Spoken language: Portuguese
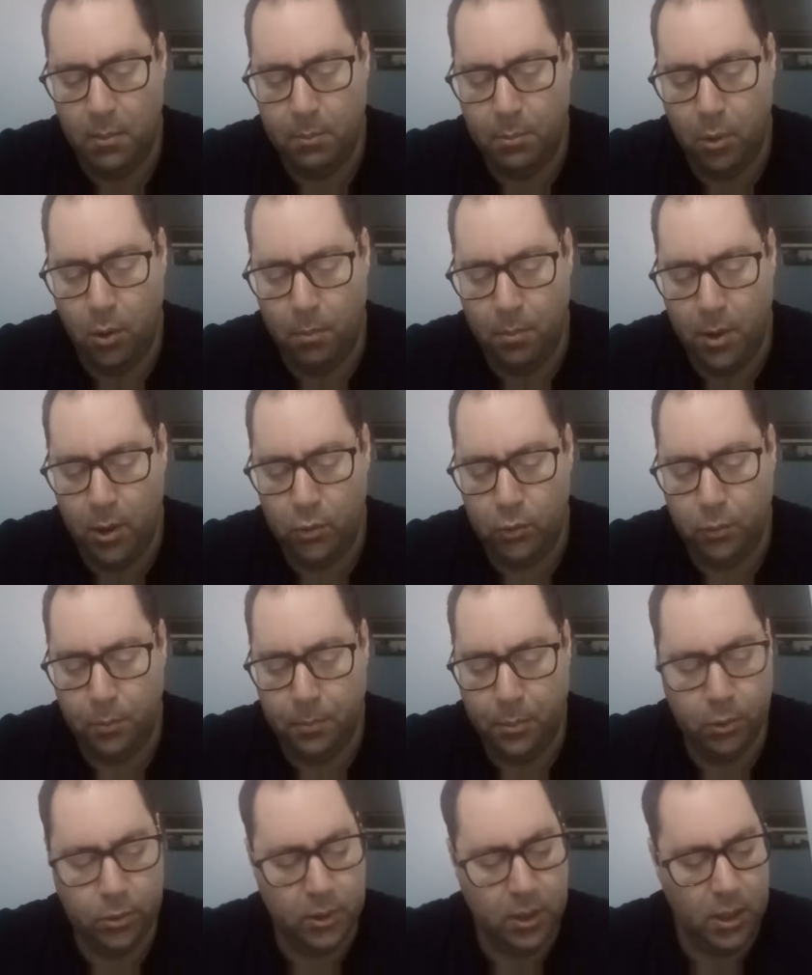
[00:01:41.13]
por meio do
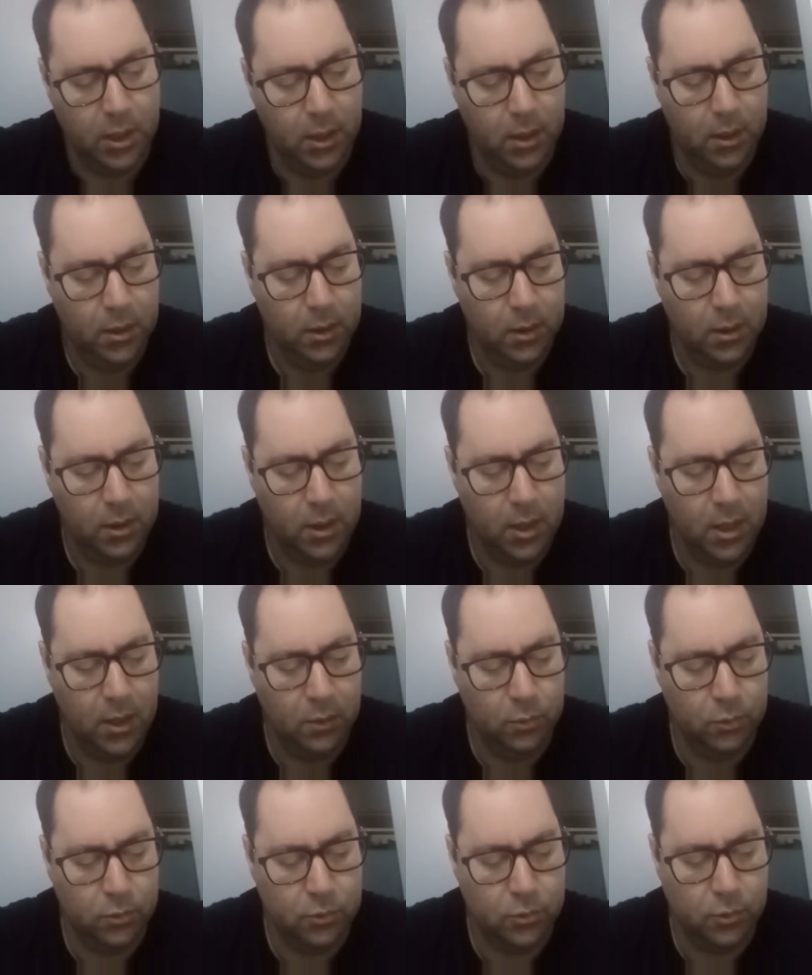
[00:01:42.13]
poder que ele
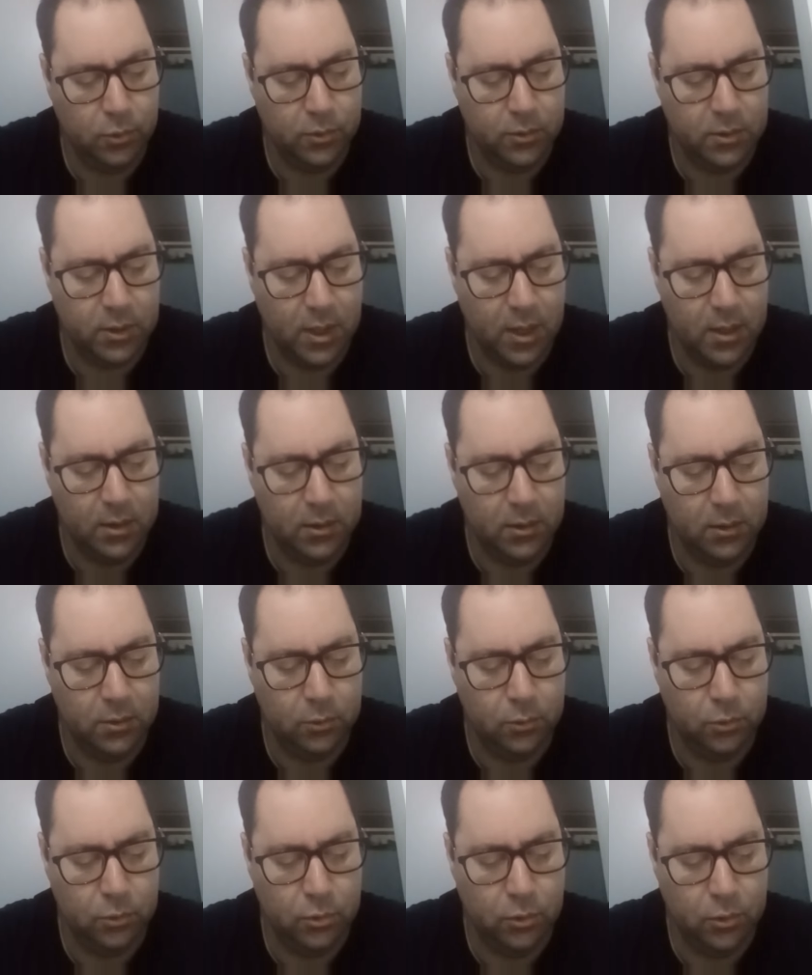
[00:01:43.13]
nos concede
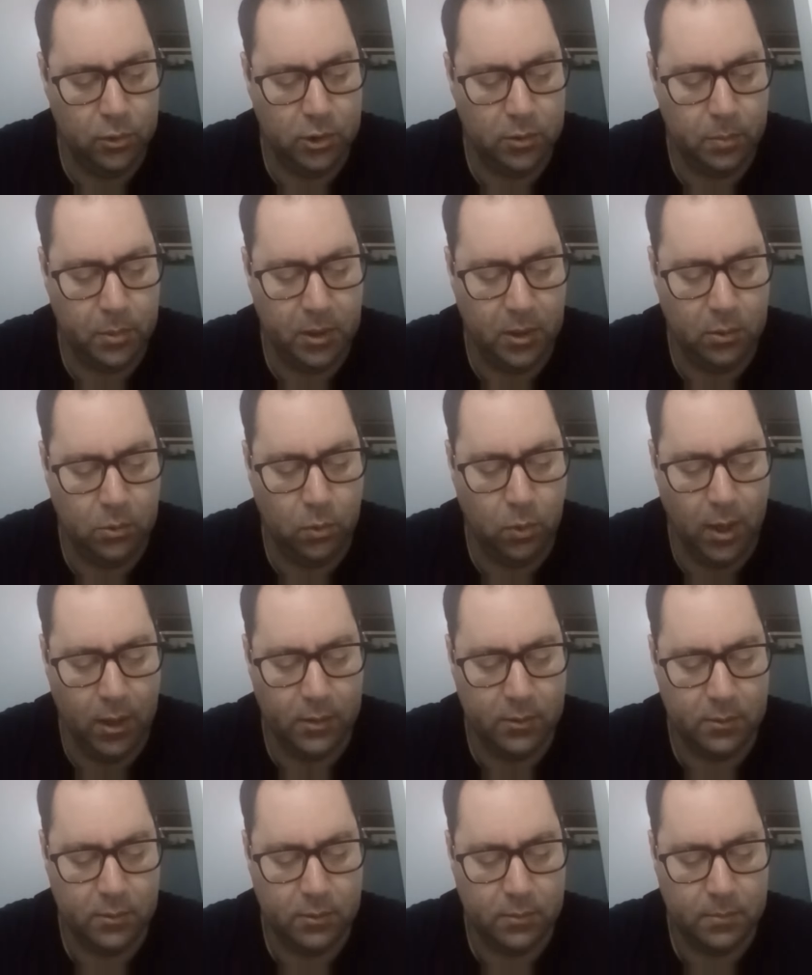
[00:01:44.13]
nos dons
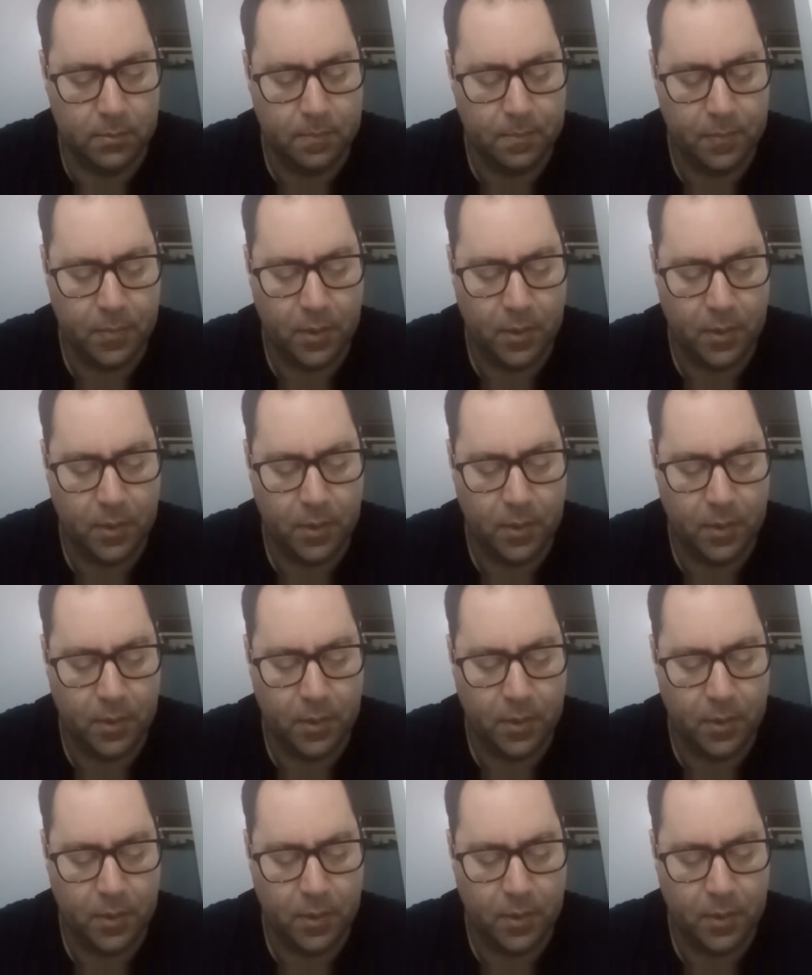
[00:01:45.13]
espirituais.